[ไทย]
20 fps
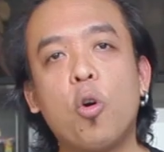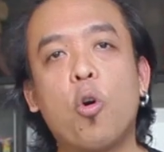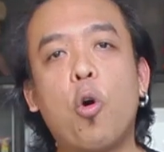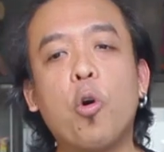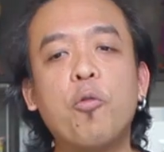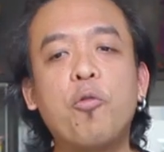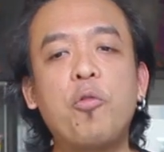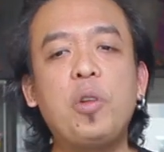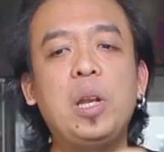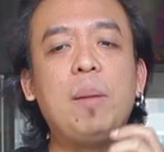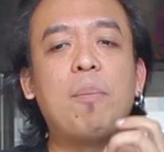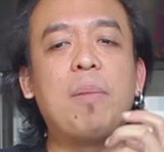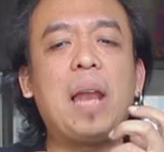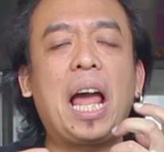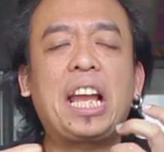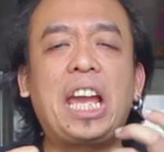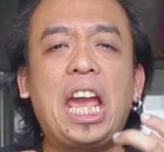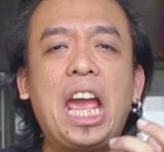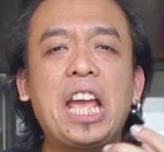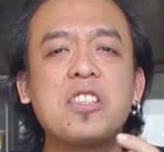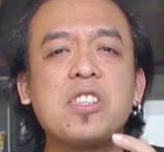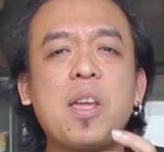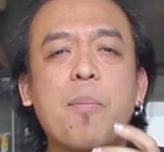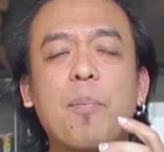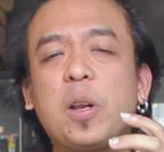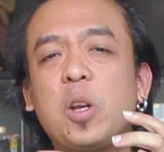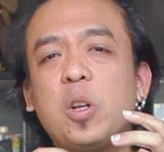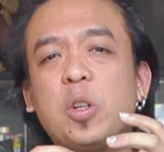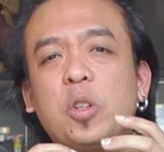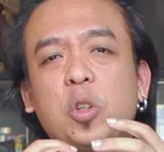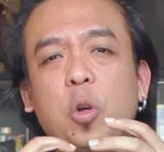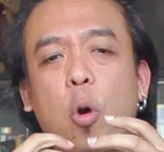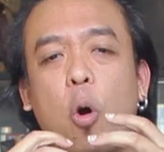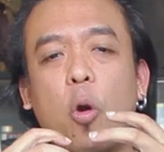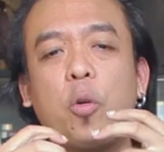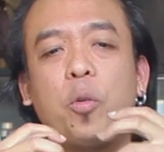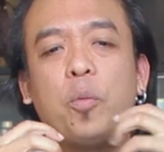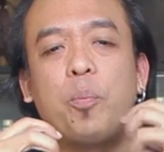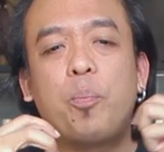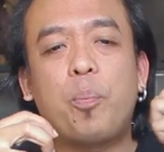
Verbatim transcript: คุณฟิลิปลาเคสเนี่ยเป็นคน